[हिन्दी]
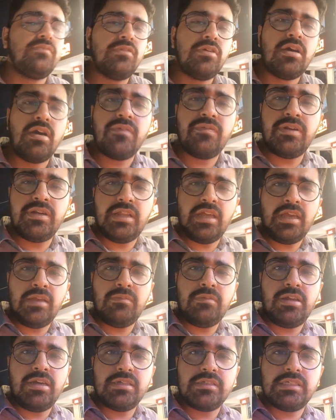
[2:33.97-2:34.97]
काफ़ी
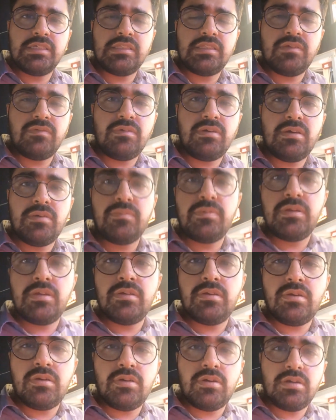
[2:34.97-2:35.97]
टाइम लग जाता है वहाँ पे
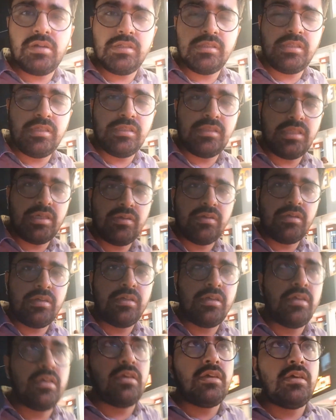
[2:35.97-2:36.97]
ऑर्डर देते
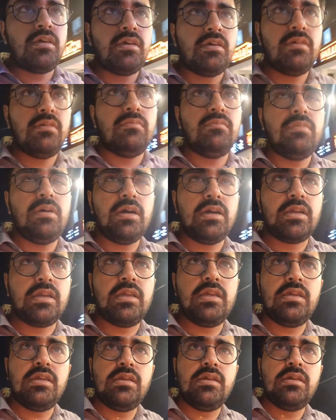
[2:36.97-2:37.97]
हुए
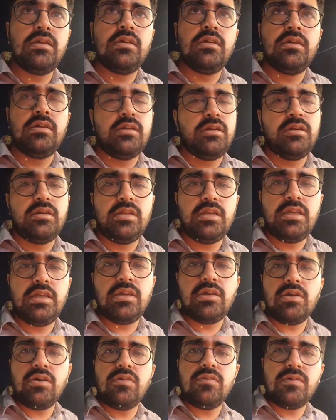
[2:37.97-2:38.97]
बाकी
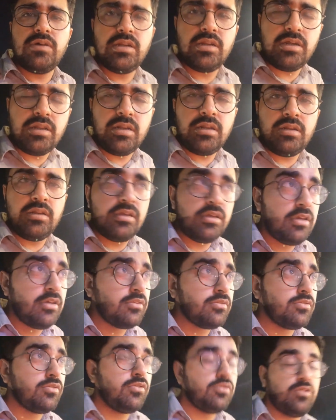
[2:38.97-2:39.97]
ठीक है ओवरऑल
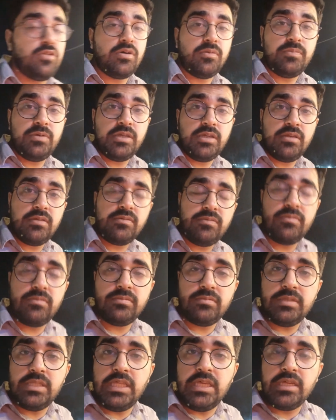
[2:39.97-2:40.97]
तो अभी
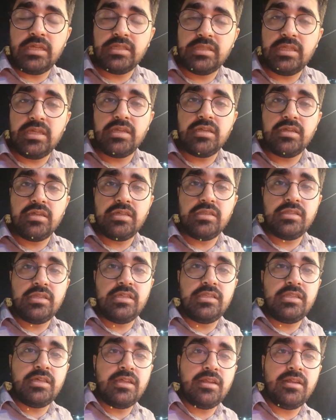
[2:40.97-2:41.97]
देखते हैं कि
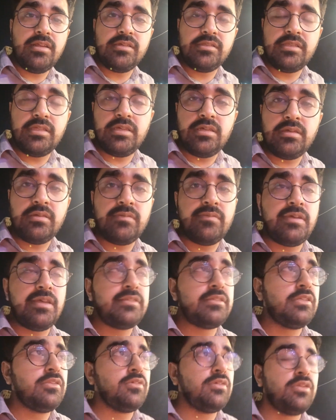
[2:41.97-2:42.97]
कितनी देर लगती है
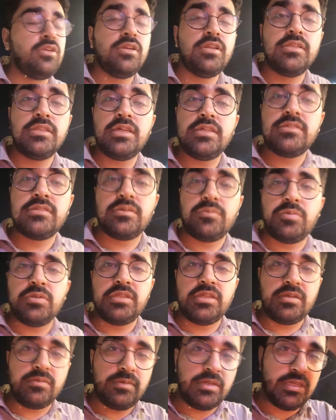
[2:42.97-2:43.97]
वैसे तो इन्होंने 10 से
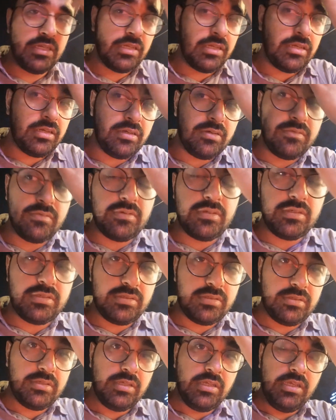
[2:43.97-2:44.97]
15 मिनट कहा
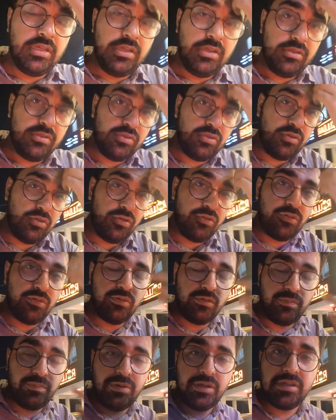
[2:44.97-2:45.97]
हुआ तो
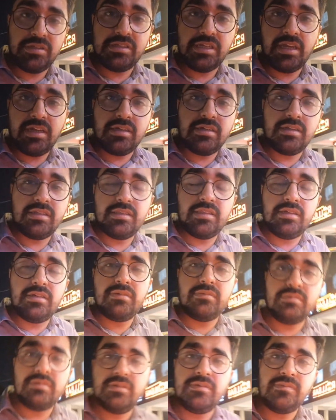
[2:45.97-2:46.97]
फिर चेक करते
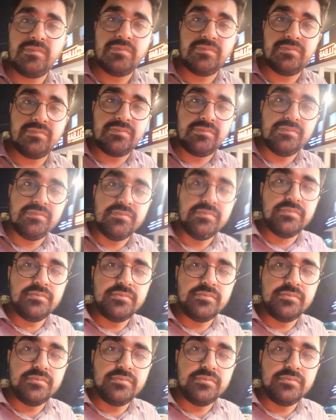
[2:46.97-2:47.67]
हैं